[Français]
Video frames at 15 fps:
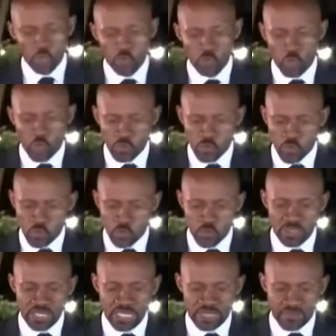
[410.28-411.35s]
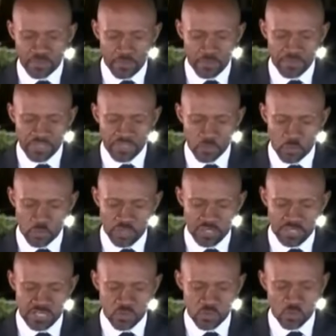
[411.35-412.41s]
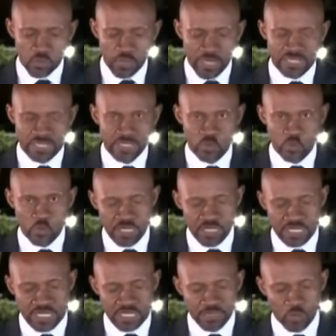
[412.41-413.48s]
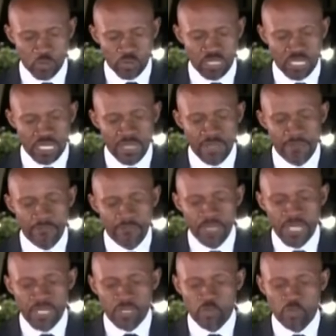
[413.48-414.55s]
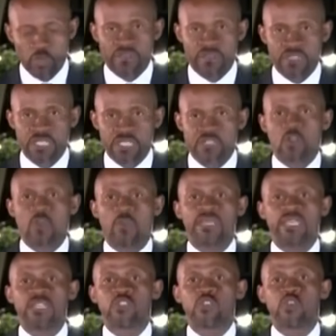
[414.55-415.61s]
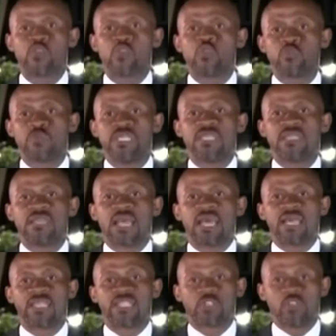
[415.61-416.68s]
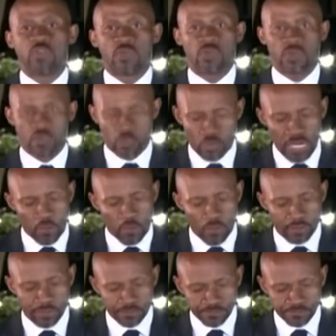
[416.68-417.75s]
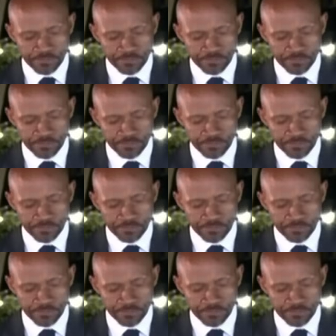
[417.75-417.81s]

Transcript: tout comme ceux délivrant des autorisations de bâtir sur ces types de terrains, doivent désormais subir la rigueur de la loi.